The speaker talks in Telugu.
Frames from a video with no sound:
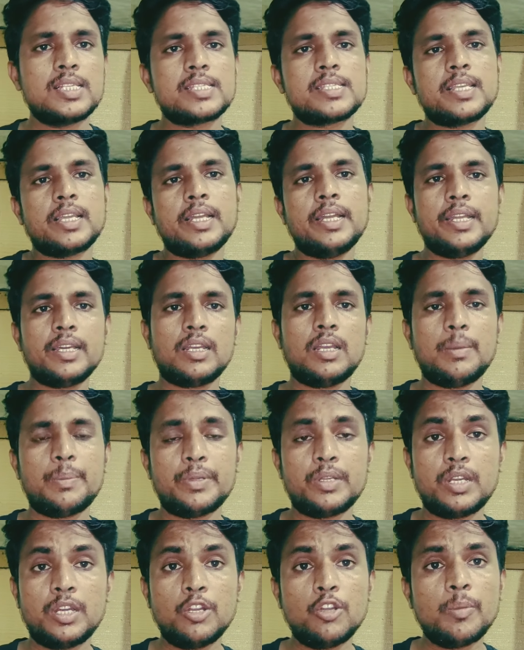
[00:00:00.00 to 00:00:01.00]
సెకండ్ క్రాప్
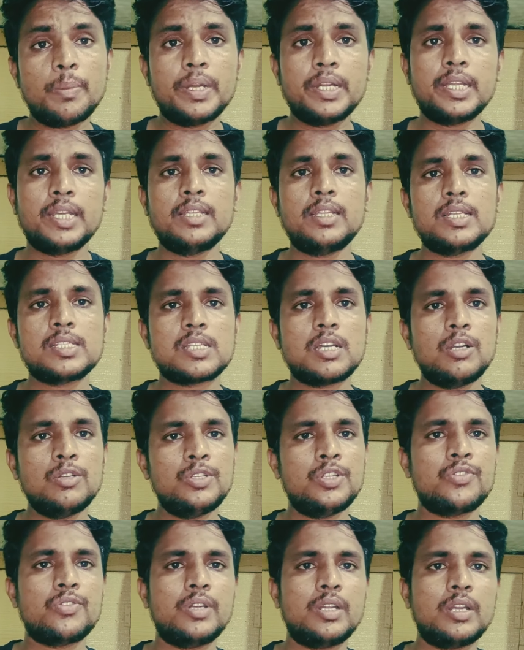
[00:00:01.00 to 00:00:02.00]
రెండో పంట ఏదైనా సాగు
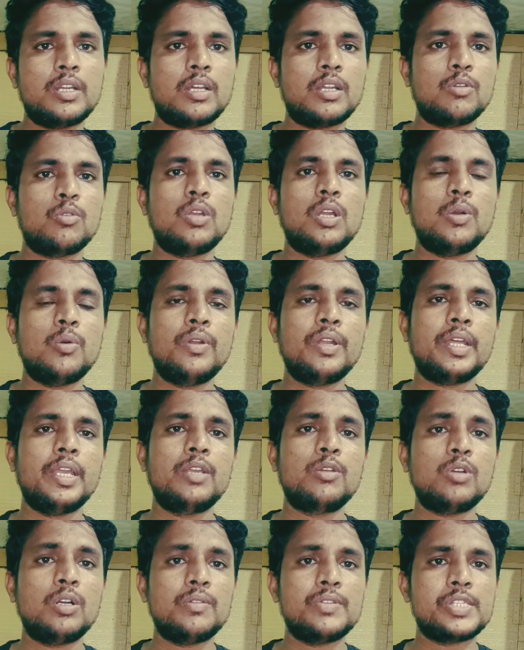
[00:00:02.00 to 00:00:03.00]
చేసుకోవడానికి అనుకూలంగా ఉంటాయి
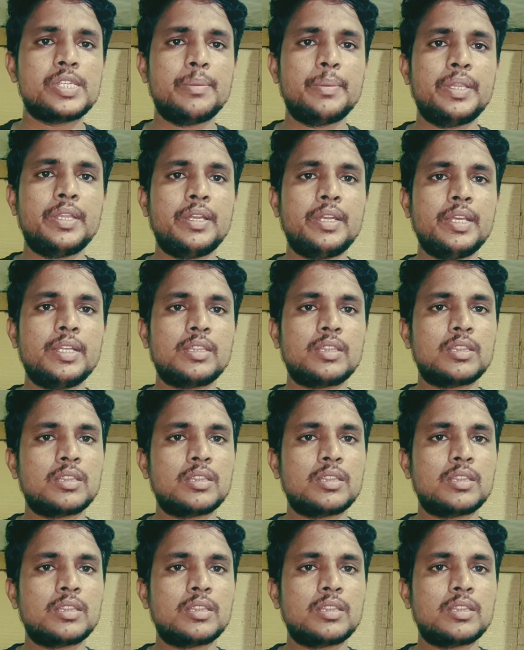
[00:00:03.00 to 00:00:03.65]
ఇంకొక విషయం ఏంటంటే